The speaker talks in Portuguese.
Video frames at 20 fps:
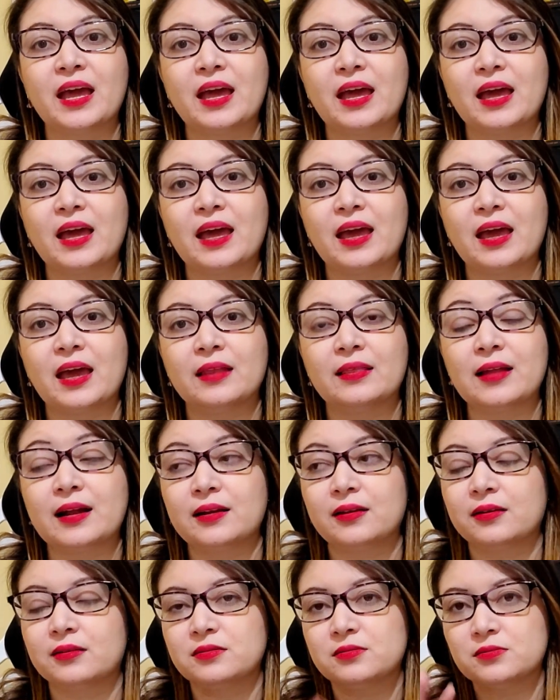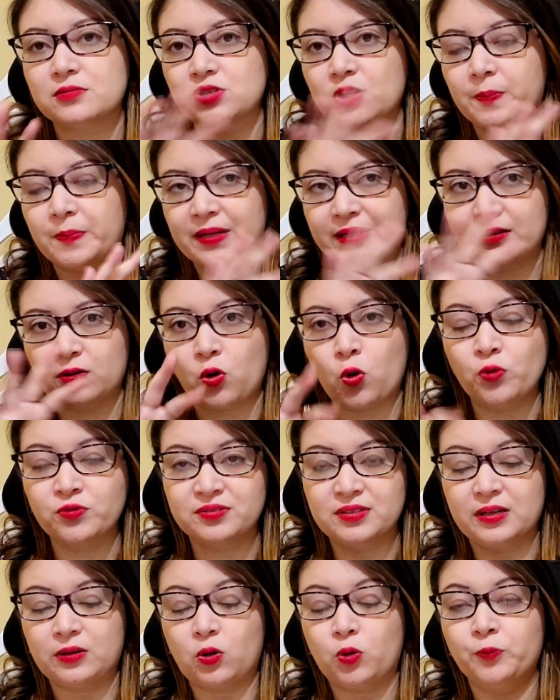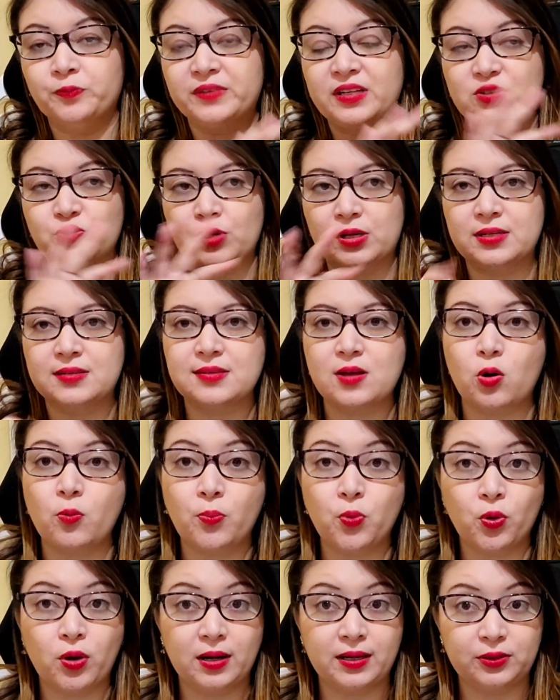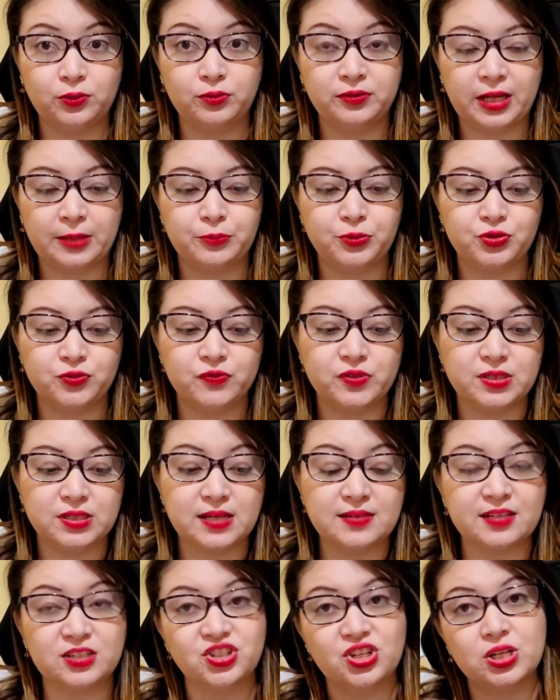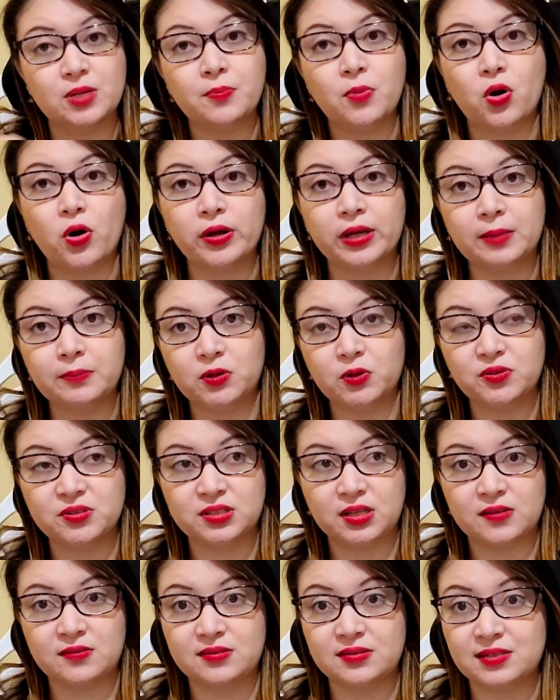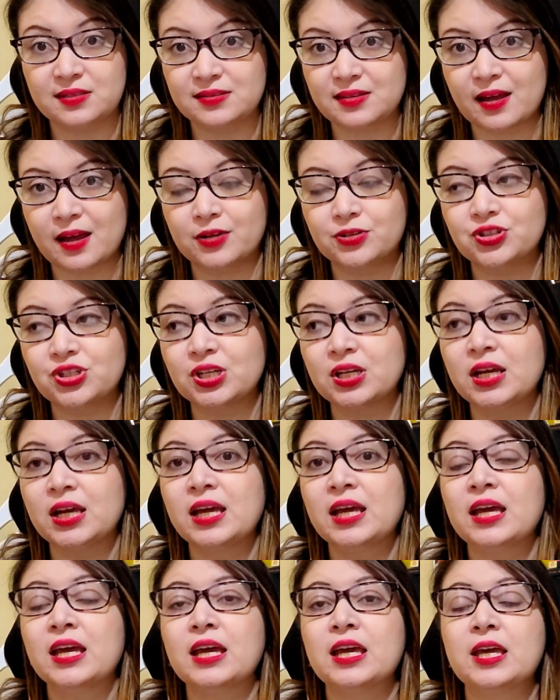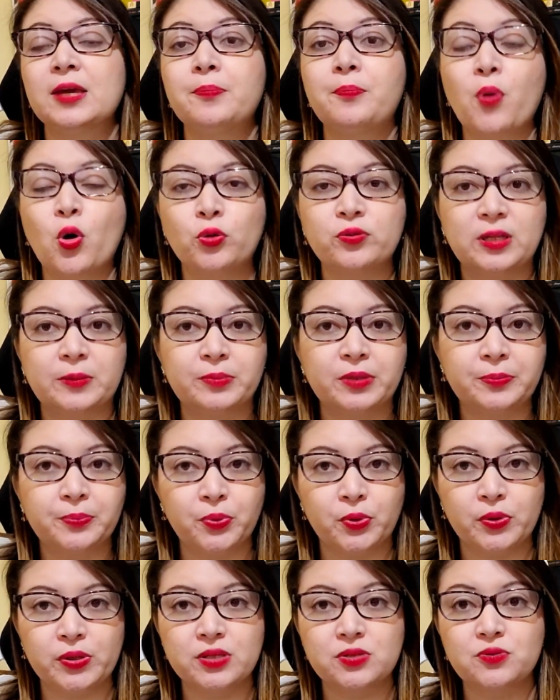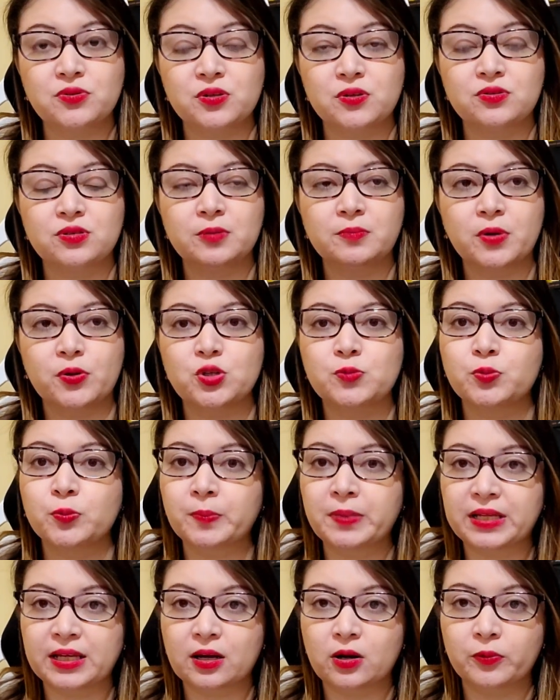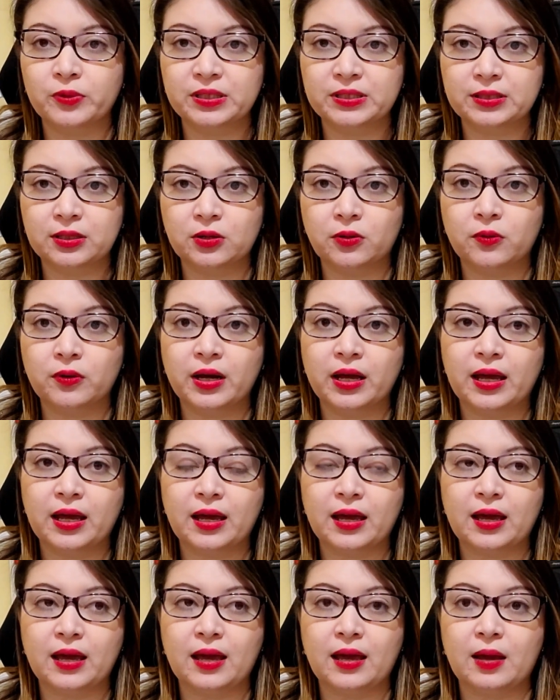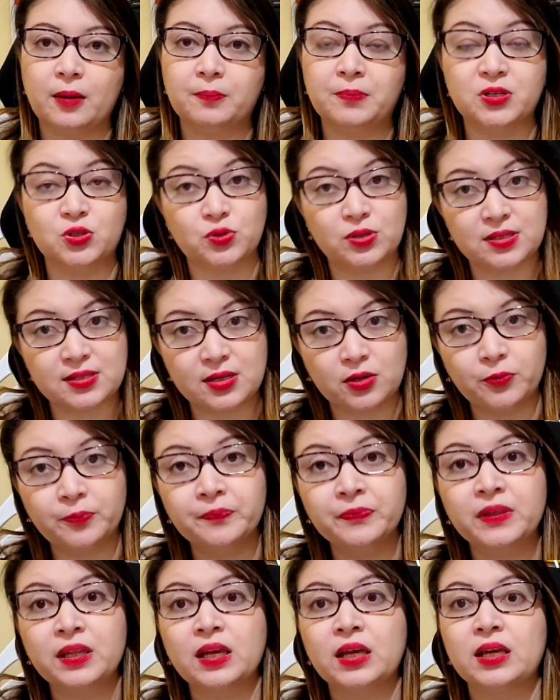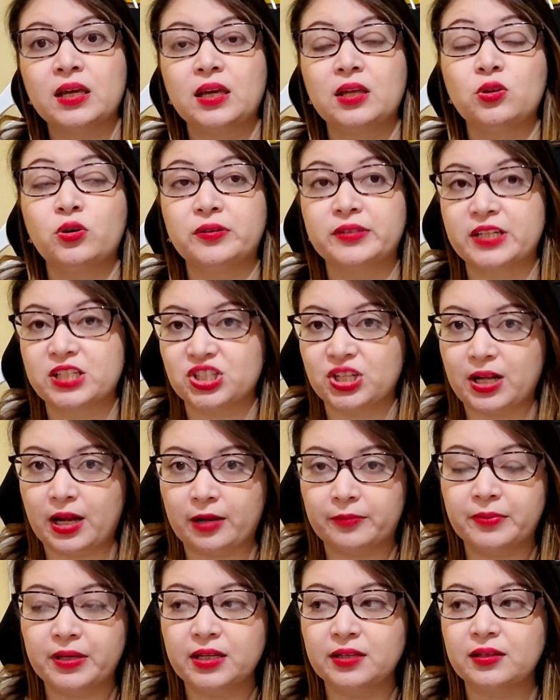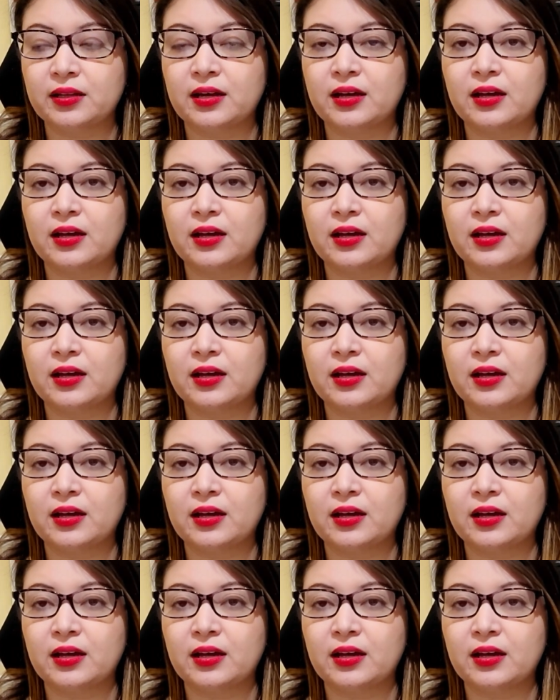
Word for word: é, na, só para contextualizar um pouco a linha do tempo de vocês, a Jenny morre em 1817 e pouco tempo depois os seus irmãos publicam então é, Persuasão e Northanger Abbey,